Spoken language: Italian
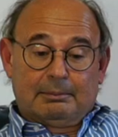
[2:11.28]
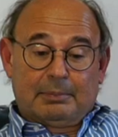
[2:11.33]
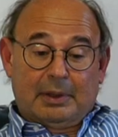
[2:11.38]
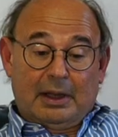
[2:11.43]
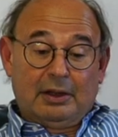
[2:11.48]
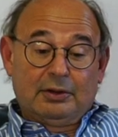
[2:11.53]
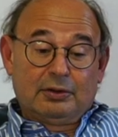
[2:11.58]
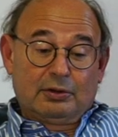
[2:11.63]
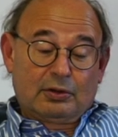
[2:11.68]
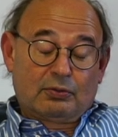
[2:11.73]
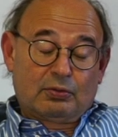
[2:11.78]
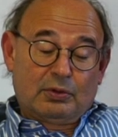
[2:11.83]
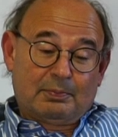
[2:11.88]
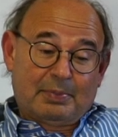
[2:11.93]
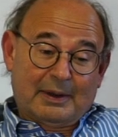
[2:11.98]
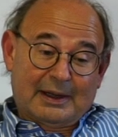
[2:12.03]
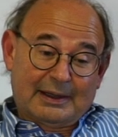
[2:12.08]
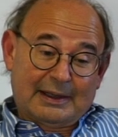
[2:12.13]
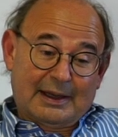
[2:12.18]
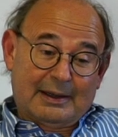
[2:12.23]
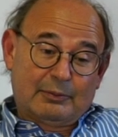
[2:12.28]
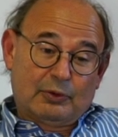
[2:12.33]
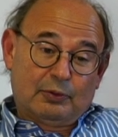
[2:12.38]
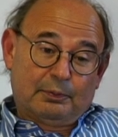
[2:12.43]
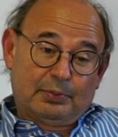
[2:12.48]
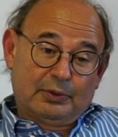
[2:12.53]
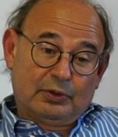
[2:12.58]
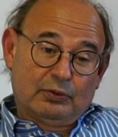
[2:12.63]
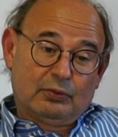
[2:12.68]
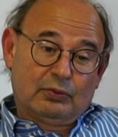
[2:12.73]
però noi qui parliamo
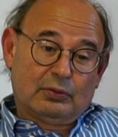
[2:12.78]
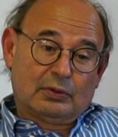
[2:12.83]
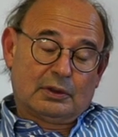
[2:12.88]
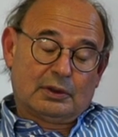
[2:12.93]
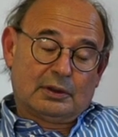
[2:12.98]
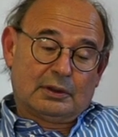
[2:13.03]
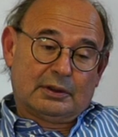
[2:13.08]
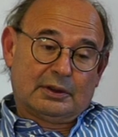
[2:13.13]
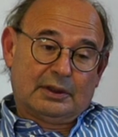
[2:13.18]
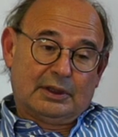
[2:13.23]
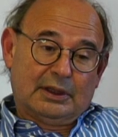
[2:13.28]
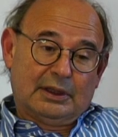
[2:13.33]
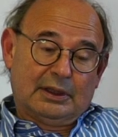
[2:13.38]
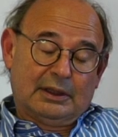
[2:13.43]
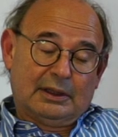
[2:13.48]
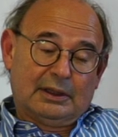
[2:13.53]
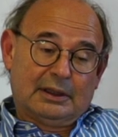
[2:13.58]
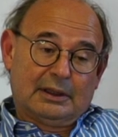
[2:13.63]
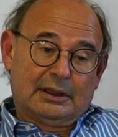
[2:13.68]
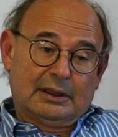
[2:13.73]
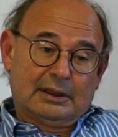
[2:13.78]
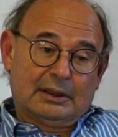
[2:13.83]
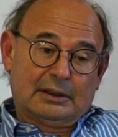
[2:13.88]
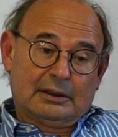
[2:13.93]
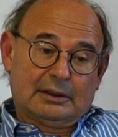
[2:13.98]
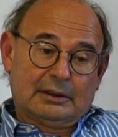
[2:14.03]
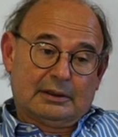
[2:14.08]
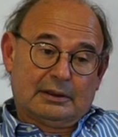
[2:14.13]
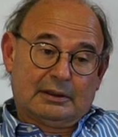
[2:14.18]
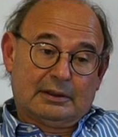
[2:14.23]
più eh, del,
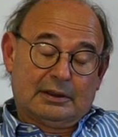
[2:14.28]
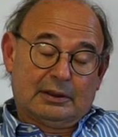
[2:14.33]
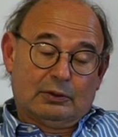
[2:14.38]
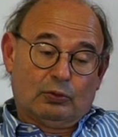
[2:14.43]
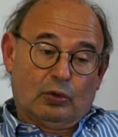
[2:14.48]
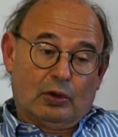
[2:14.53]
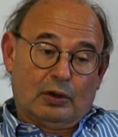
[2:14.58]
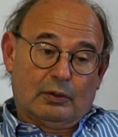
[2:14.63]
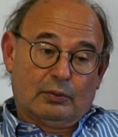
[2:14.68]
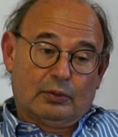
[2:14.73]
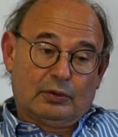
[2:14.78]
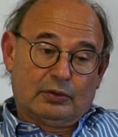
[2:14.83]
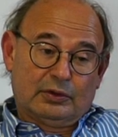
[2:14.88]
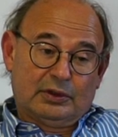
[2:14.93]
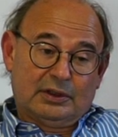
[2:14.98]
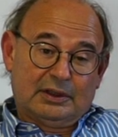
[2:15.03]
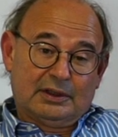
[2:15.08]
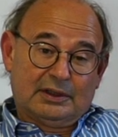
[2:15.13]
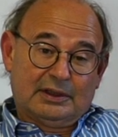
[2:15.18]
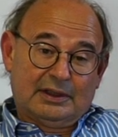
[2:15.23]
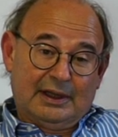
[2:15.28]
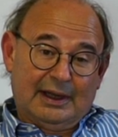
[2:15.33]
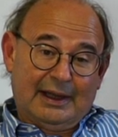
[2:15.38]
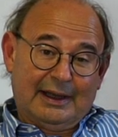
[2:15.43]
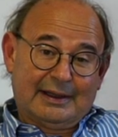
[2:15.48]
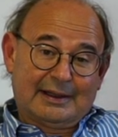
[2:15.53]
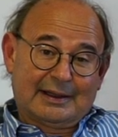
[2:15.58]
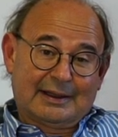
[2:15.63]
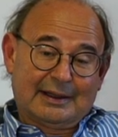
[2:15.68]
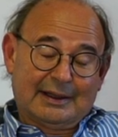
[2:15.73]
eh, dell'uomo di, di,
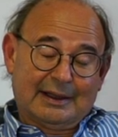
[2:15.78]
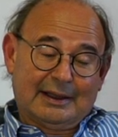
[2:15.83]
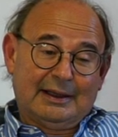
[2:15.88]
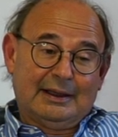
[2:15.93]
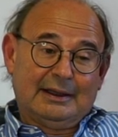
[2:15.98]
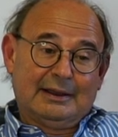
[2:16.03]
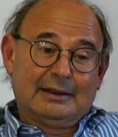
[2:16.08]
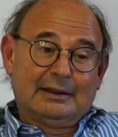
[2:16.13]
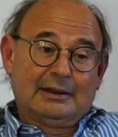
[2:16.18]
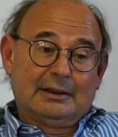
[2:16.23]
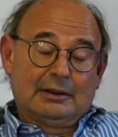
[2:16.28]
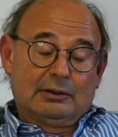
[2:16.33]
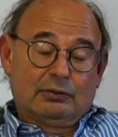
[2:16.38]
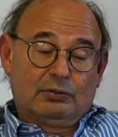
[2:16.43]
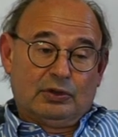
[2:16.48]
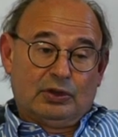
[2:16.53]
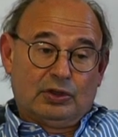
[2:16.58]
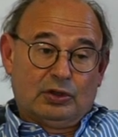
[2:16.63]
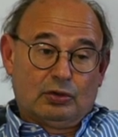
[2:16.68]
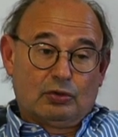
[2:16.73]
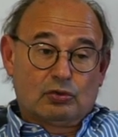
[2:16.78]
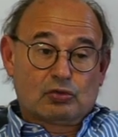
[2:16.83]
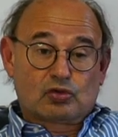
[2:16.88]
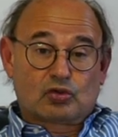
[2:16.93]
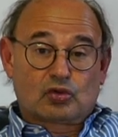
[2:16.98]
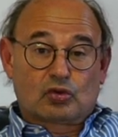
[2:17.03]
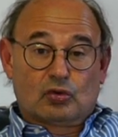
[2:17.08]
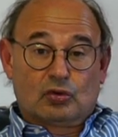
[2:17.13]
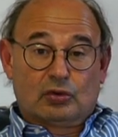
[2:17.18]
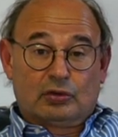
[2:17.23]
lettere, quindi non
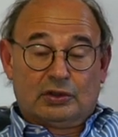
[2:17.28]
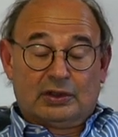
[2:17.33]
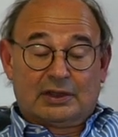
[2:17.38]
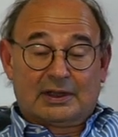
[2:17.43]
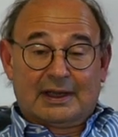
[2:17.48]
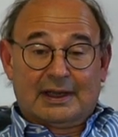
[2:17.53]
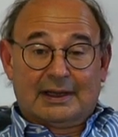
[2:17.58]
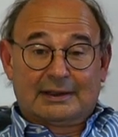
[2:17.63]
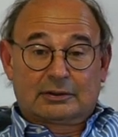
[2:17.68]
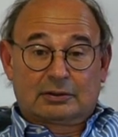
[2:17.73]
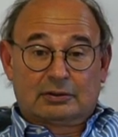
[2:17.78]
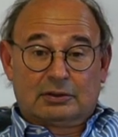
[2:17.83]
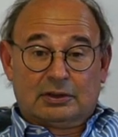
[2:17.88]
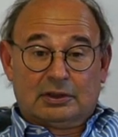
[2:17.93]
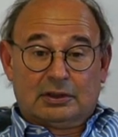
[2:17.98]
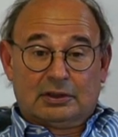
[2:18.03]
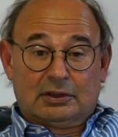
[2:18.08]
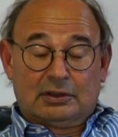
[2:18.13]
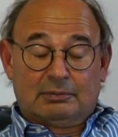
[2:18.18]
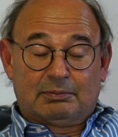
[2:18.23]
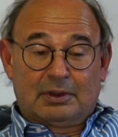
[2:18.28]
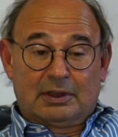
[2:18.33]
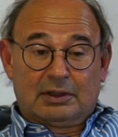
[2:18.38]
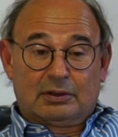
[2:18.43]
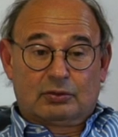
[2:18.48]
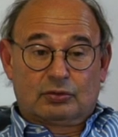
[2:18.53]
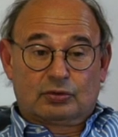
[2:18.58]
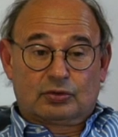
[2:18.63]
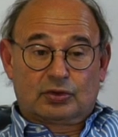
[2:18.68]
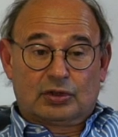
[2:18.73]
solo di teatro di, di
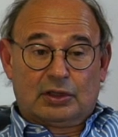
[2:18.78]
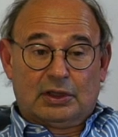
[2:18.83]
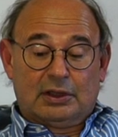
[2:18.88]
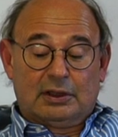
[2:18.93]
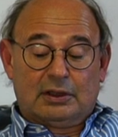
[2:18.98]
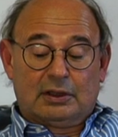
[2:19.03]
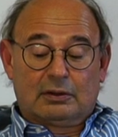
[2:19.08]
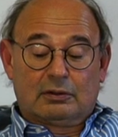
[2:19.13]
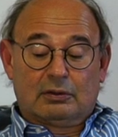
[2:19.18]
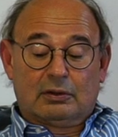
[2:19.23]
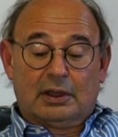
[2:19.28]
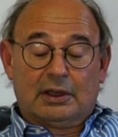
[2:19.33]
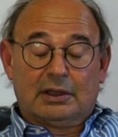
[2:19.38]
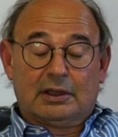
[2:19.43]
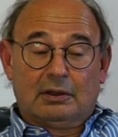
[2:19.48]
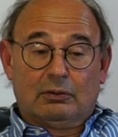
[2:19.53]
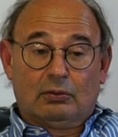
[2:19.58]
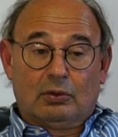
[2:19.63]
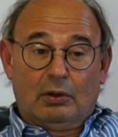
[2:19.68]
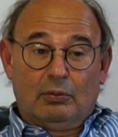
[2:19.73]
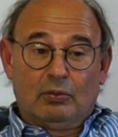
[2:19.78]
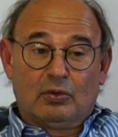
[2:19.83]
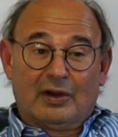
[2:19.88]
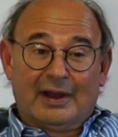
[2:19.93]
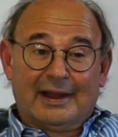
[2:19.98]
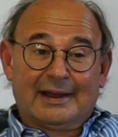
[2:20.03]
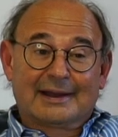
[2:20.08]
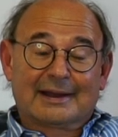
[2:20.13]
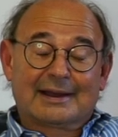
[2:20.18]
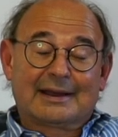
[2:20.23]
palcoscenico, e dell'uomo
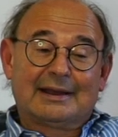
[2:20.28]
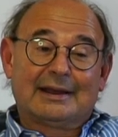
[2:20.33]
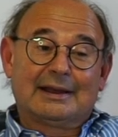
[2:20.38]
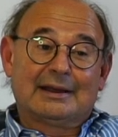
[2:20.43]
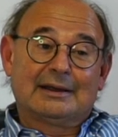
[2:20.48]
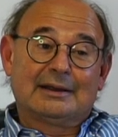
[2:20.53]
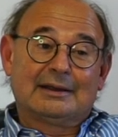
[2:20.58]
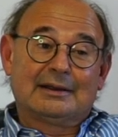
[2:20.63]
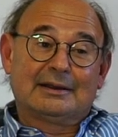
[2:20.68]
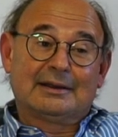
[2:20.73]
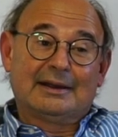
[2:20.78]
anche eh,